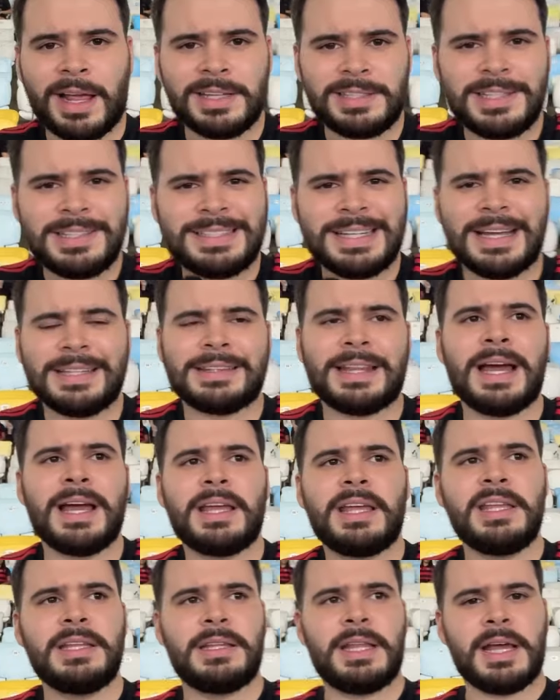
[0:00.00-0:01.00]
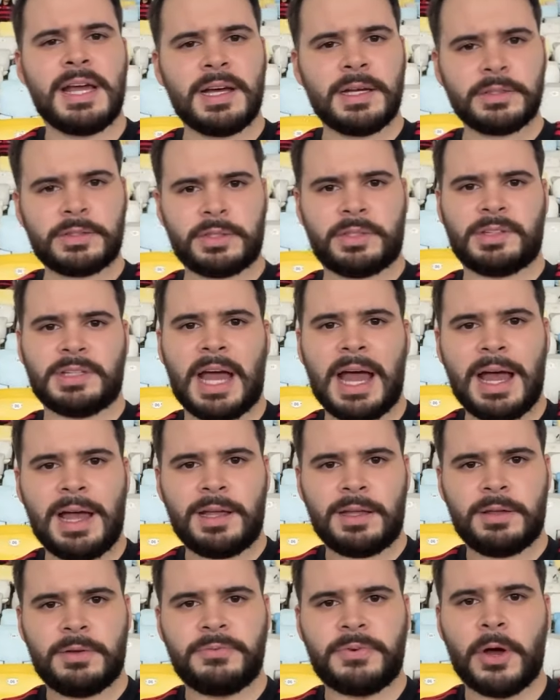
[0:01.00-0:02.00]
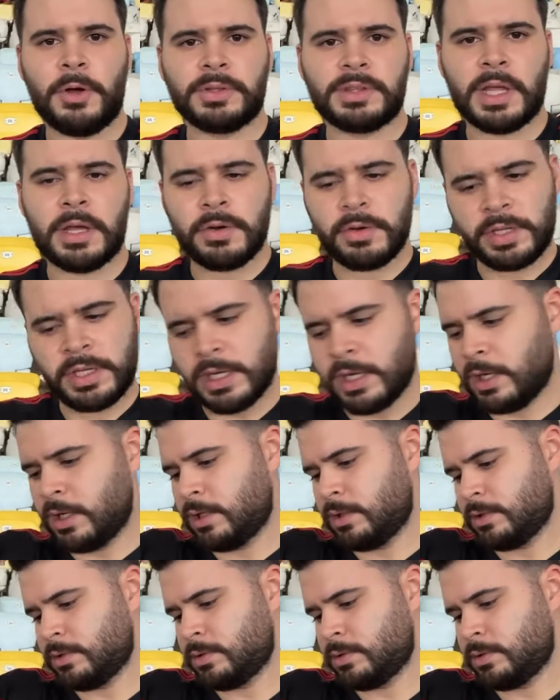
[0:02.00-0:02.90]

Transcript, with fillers: que a gente já tá aqui dentro, tá? Faltando o quê?